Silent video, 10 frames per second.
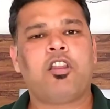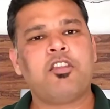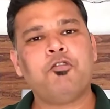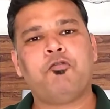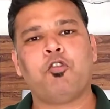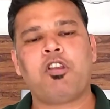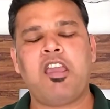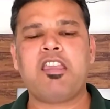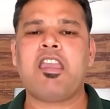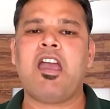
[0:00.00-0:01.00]
और ये जो फ़ोन
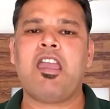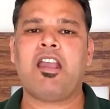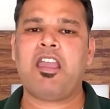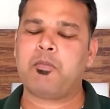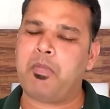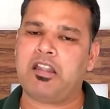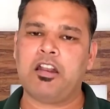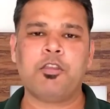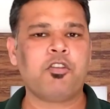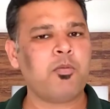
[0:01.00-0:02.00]
है ये आएगा एक
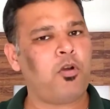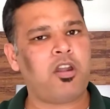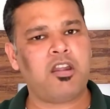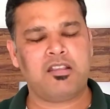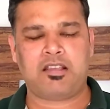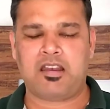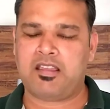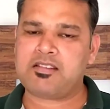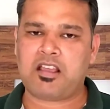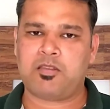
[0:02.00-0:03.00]
मेटल यूनि बॉडी डिज़ाइन
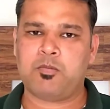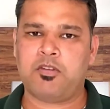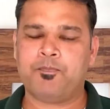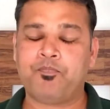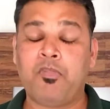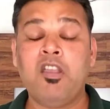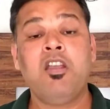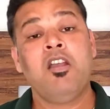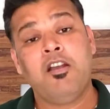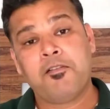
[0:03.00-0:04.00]
के साथ में
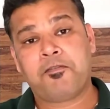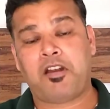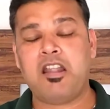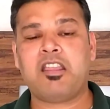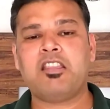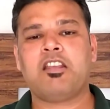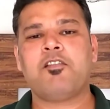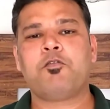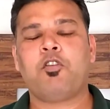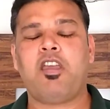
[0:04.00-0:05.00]
फ्रंट की
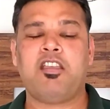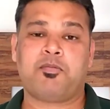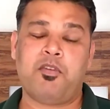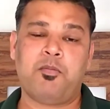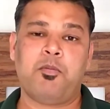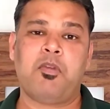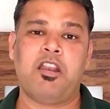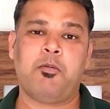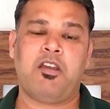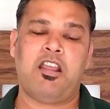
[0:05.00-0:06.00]
तरफ जो है इसमें हमें
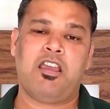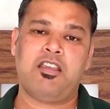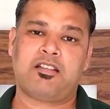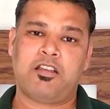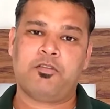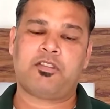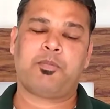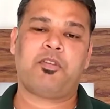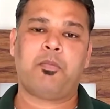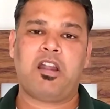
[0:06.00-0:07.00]
मिलने वाला इसका जो
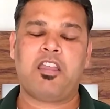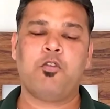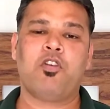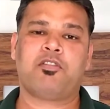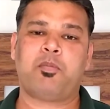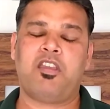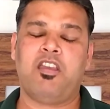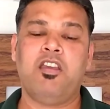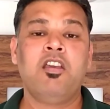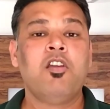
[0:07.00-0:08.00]
सबसे बड़ा यूएसपी
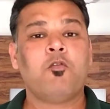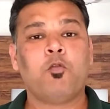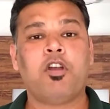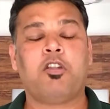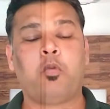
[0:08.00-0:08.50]
है वो है